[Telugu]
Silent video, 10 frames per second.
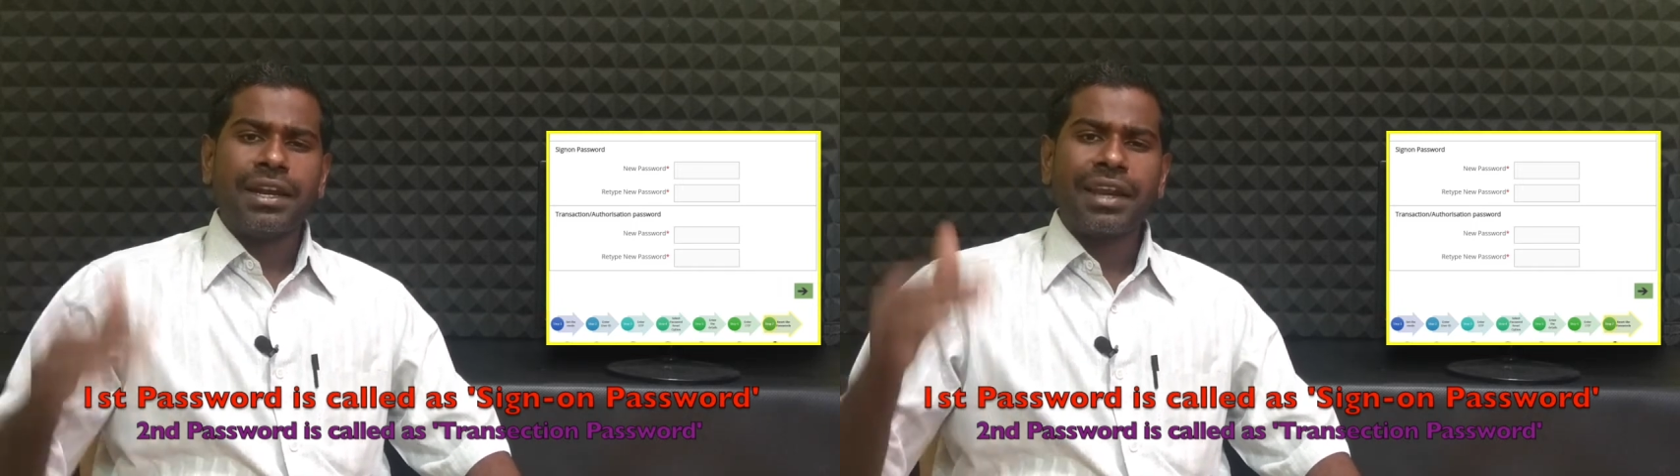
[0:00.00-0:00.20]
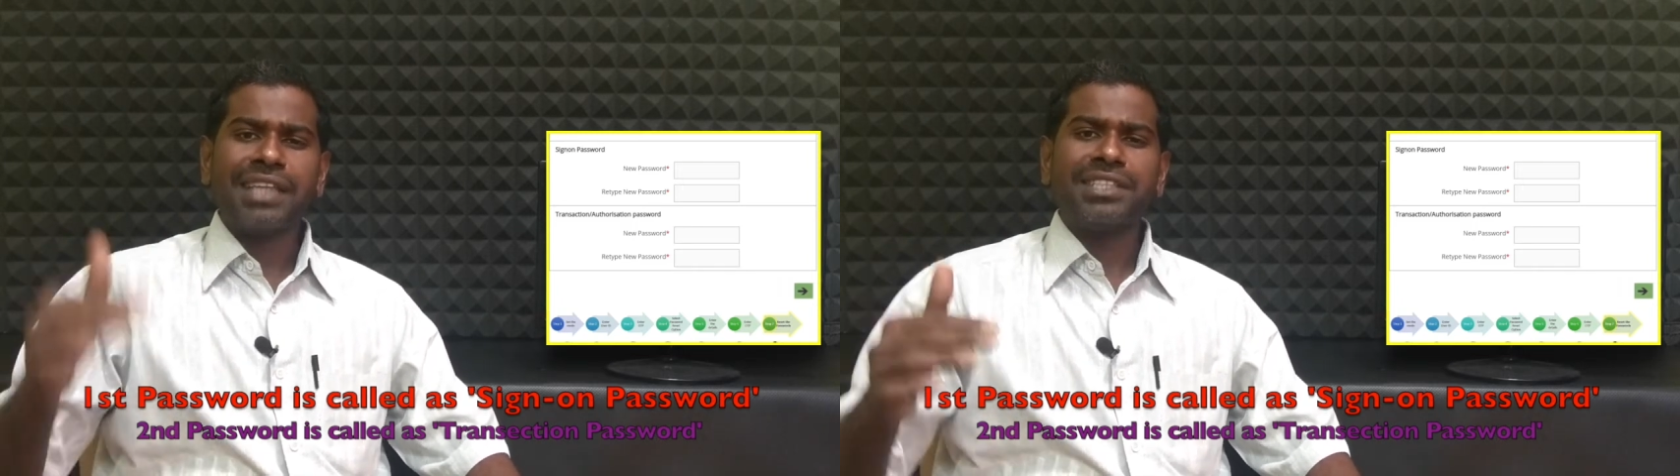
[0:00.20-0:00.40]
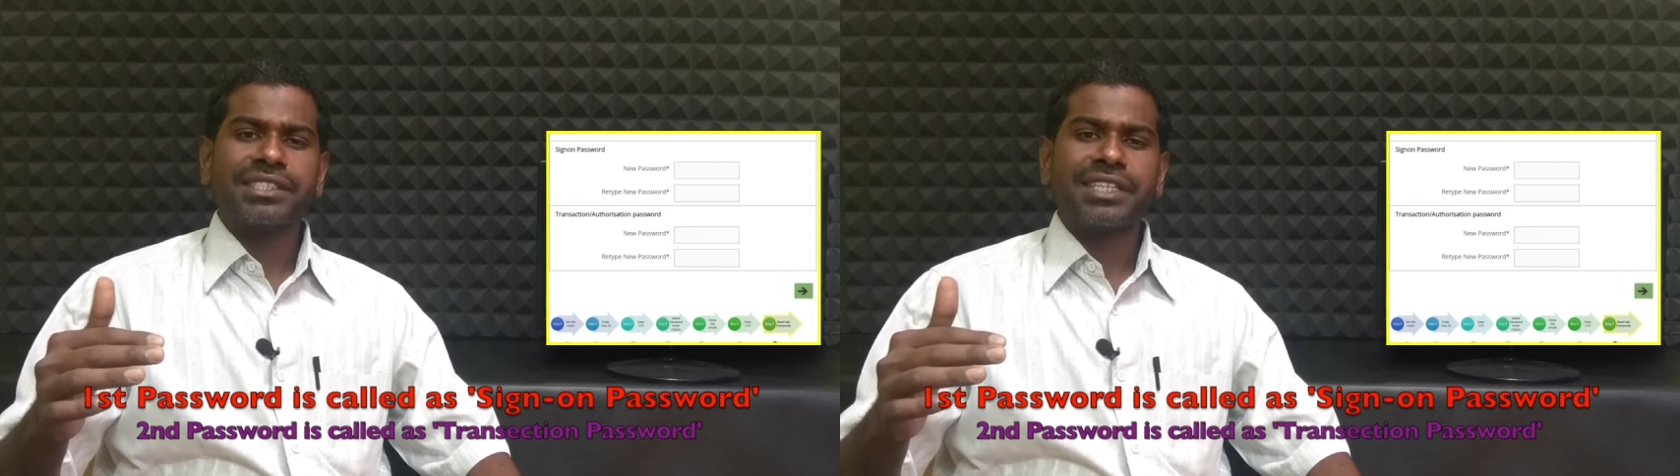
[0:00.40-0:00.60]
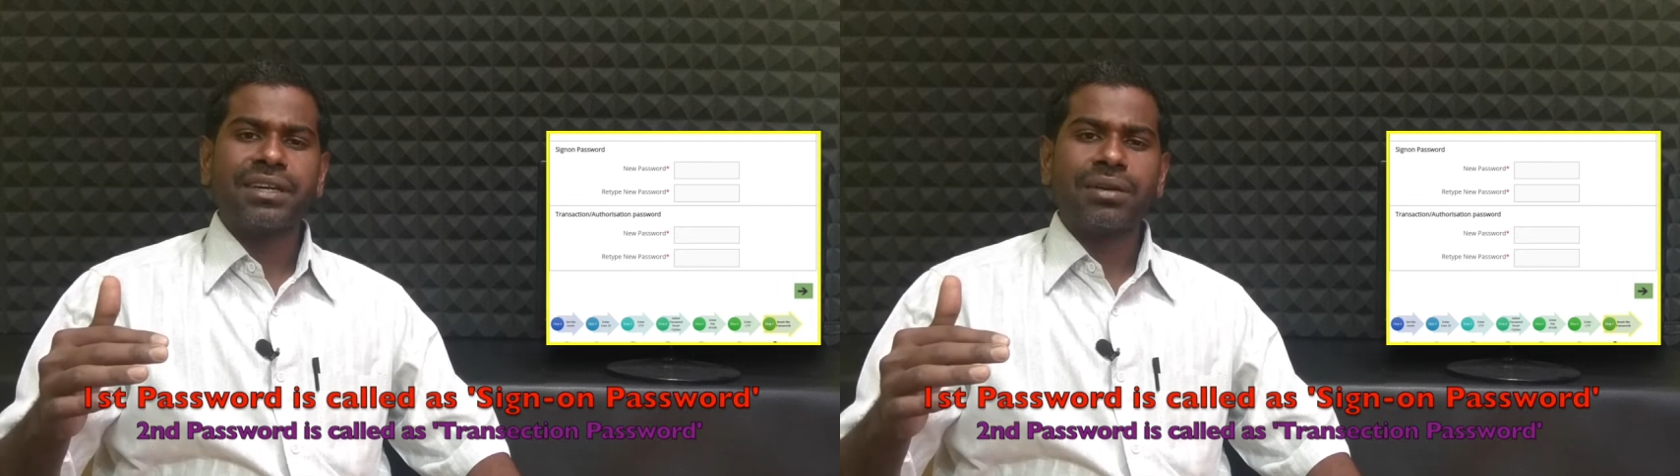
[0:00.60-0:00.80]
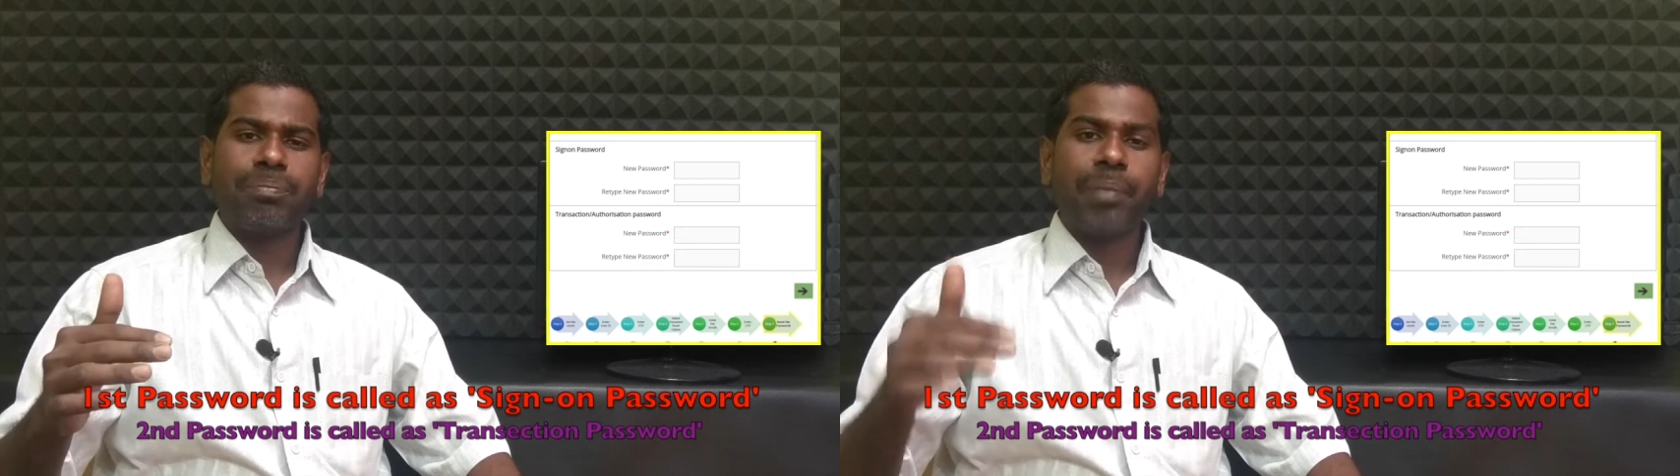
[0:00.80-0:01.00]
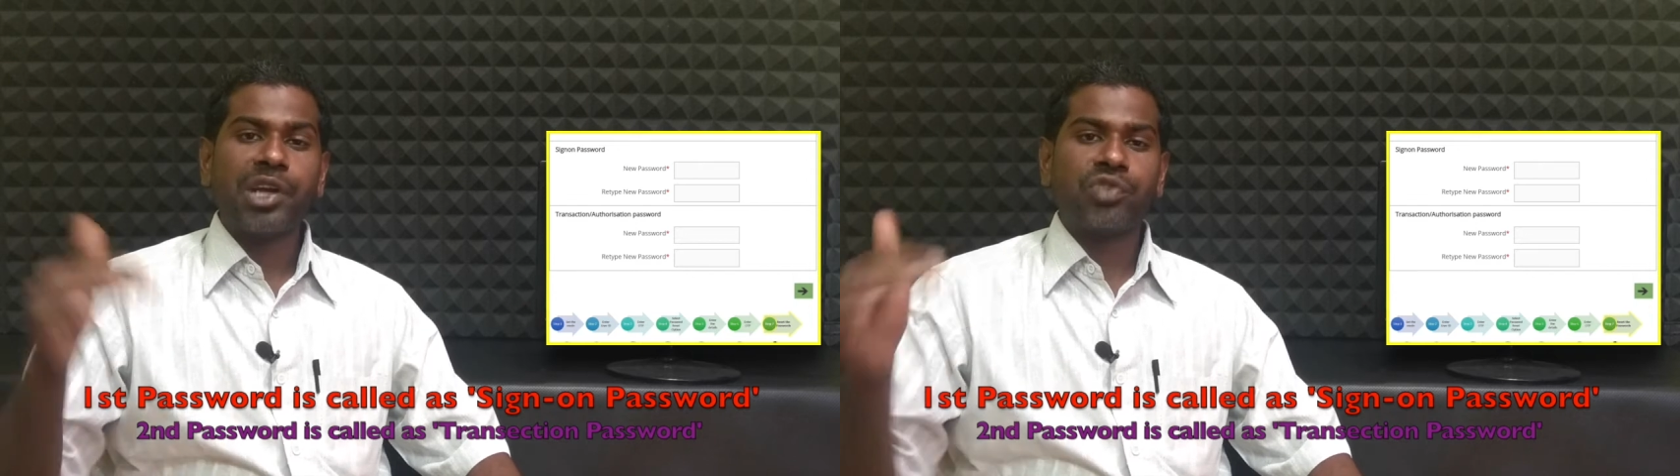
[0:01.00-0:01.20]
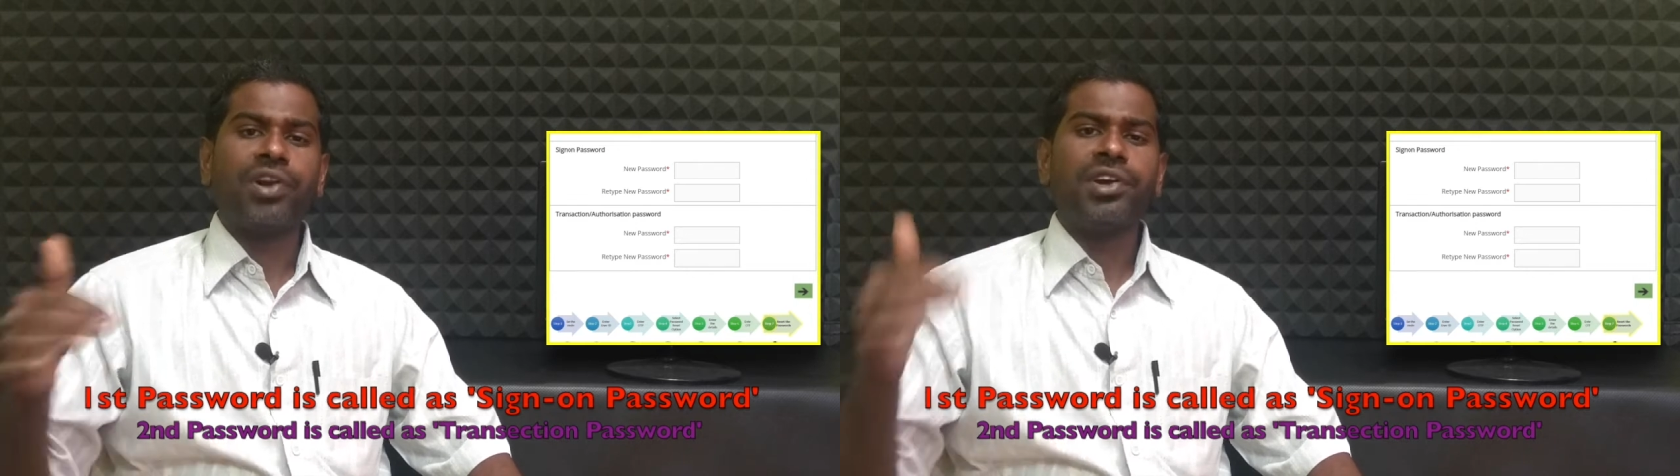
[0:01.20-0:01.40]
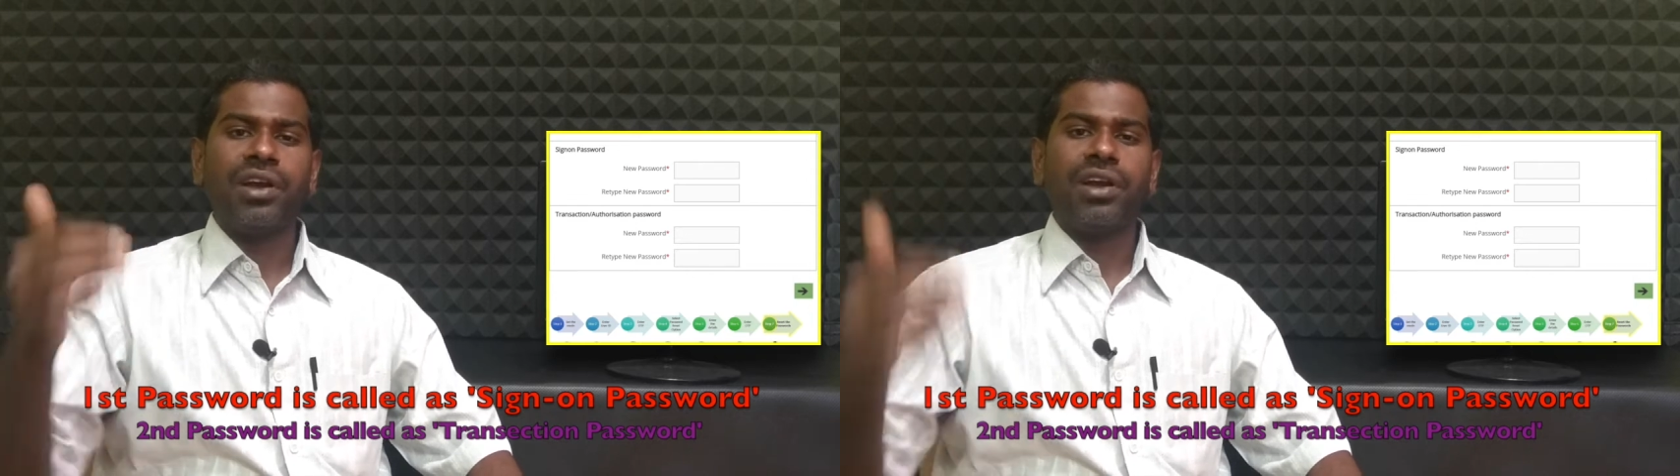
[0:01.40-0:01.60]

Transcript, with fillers: ట్రాన్సాక్షన్ పాస్వర్డ్